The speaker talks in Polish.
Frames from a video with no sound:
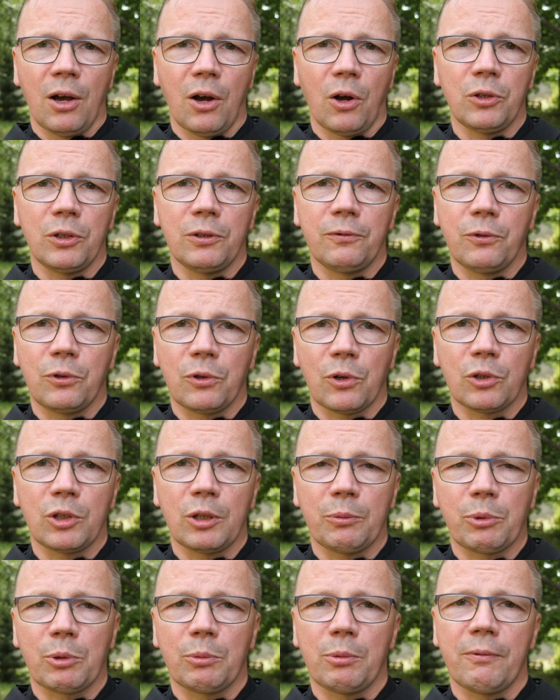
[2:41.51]
Oni
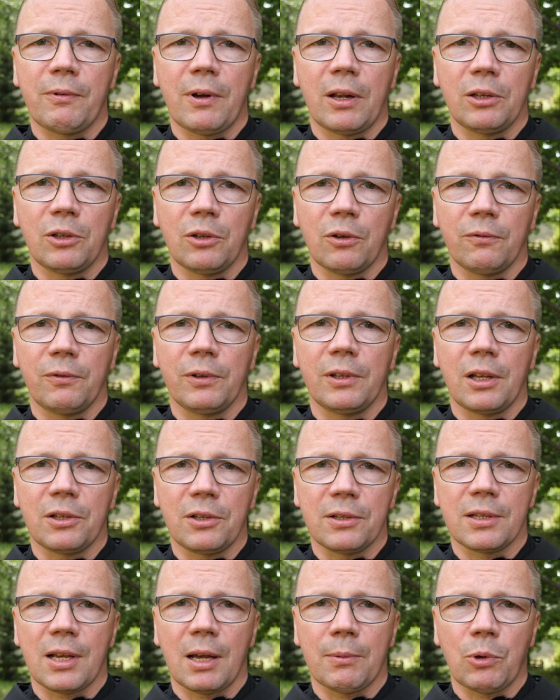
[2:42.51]
dwukrotnie próbowali ją
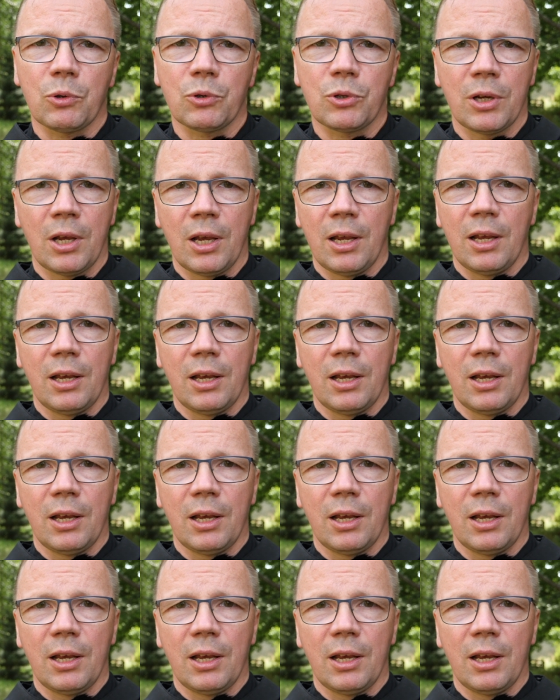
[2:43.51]
wydać za mąż